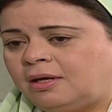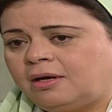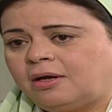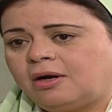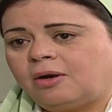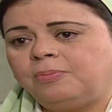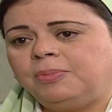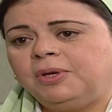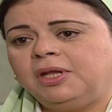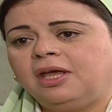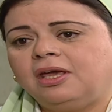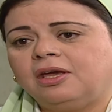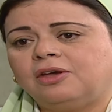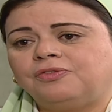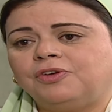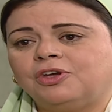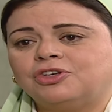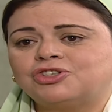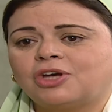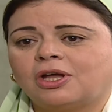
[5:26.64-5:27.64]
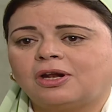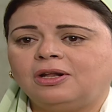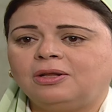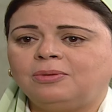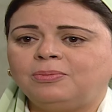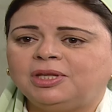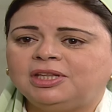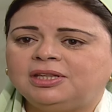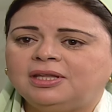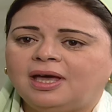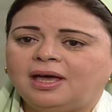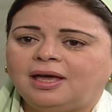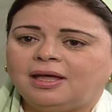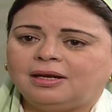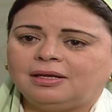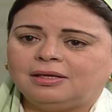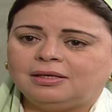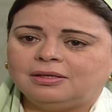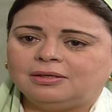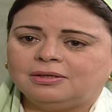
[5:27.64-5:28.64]
ربنا يكفيك شر
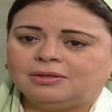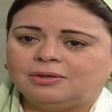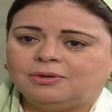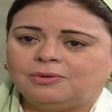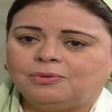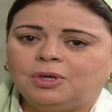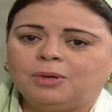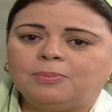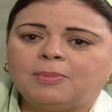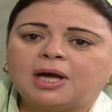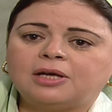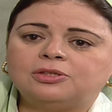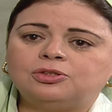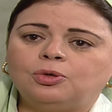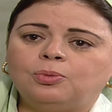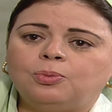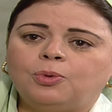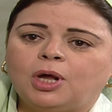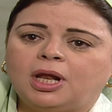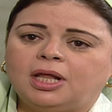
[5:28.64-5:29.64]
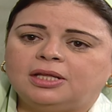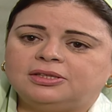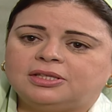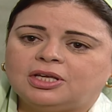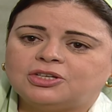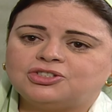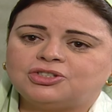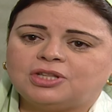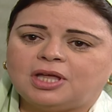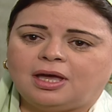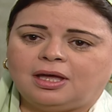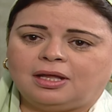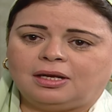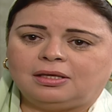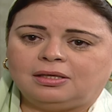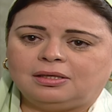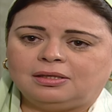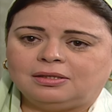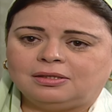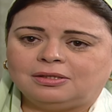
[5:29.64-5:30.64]
المداري والمكتوب ولا انت
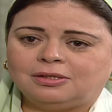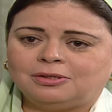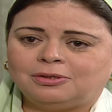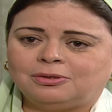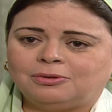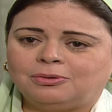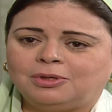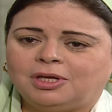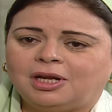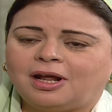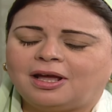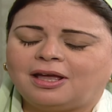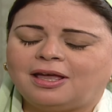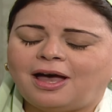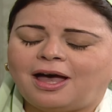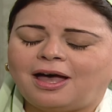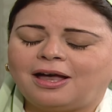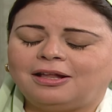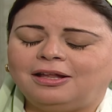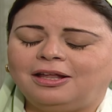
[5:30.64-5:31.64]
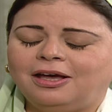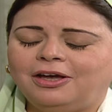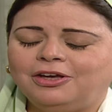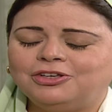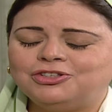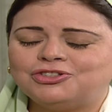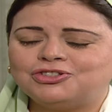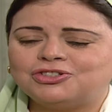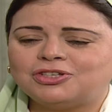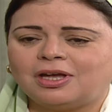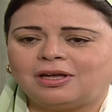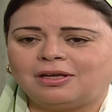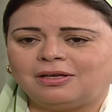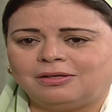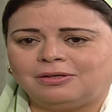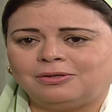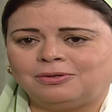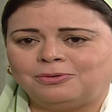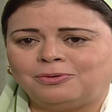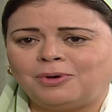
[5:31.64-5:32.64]
جداري ويرجعك لعشك
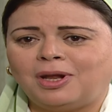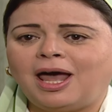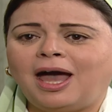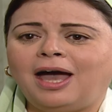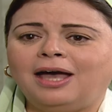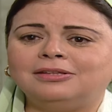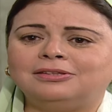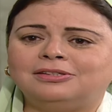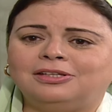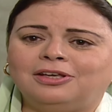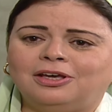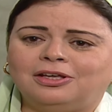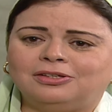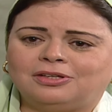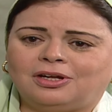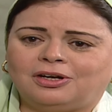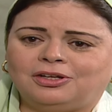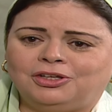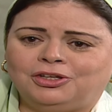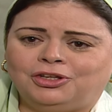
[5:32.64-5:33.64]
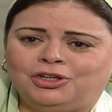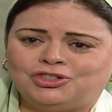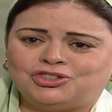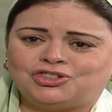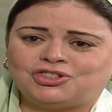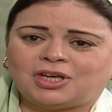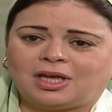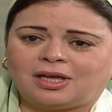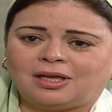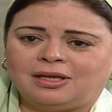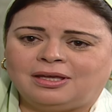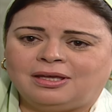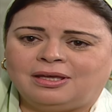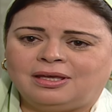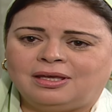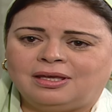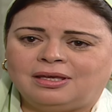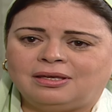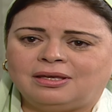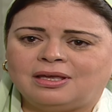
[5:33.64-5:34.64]
ولا حد يقدر ينشك
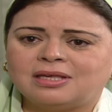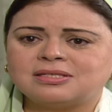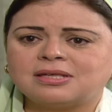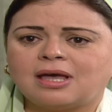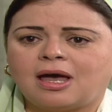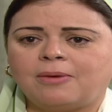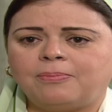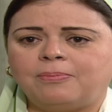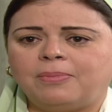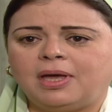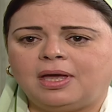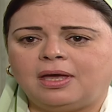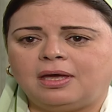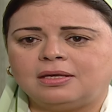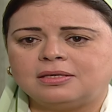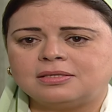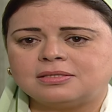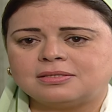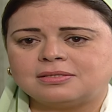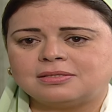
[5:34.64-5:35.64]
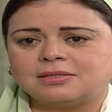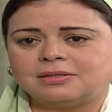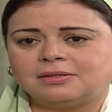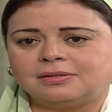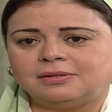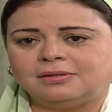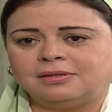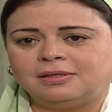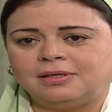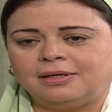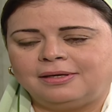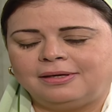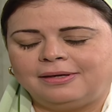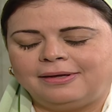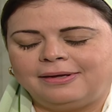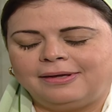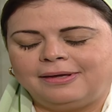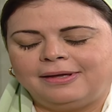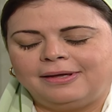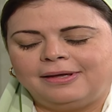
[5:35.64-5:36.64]
يا سي عباس
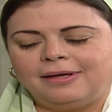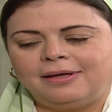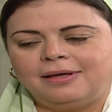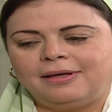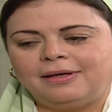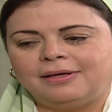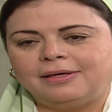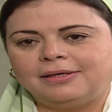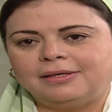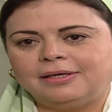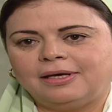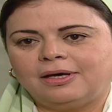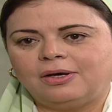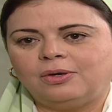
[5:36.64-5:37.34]
يا